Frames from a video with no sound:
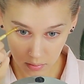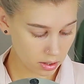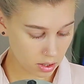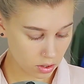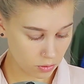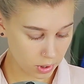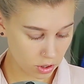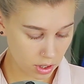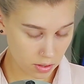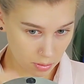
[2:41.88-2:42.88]
Кстати, в
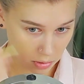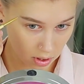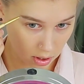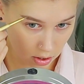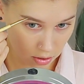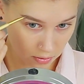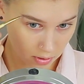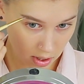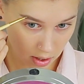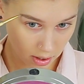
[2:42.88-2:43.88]
большинстве макияжей в
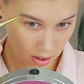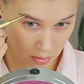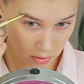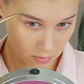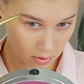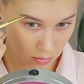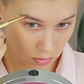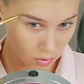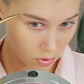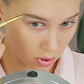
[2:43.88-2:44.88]
Инстаграме вы
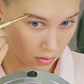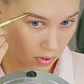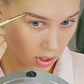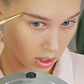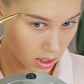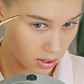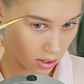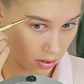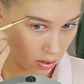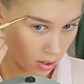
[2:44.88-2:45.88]
можете
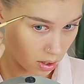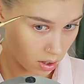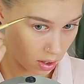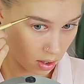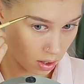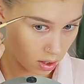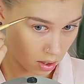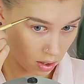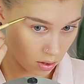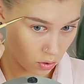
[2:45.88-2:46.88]
встретить
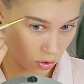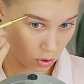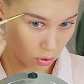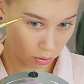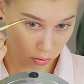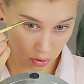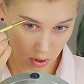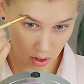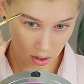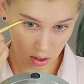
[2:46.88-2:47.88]

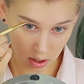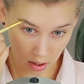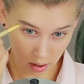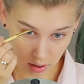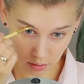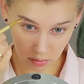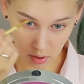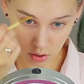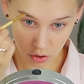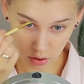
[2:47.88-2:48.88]
четкие, ярко
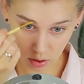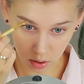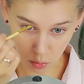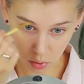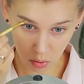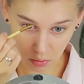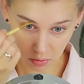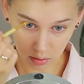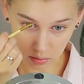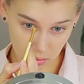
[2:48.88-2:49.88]
выраженные
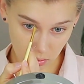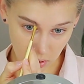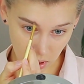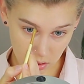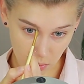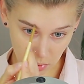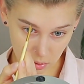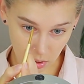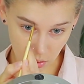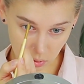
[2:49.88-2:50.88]
брови. Но ну, я их
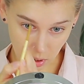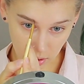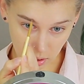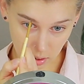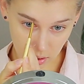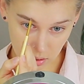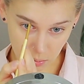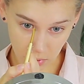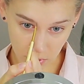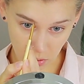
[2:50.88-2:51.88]
заполняю так, как я
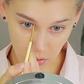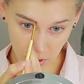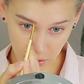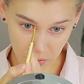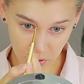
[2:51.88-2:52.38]
заполняю их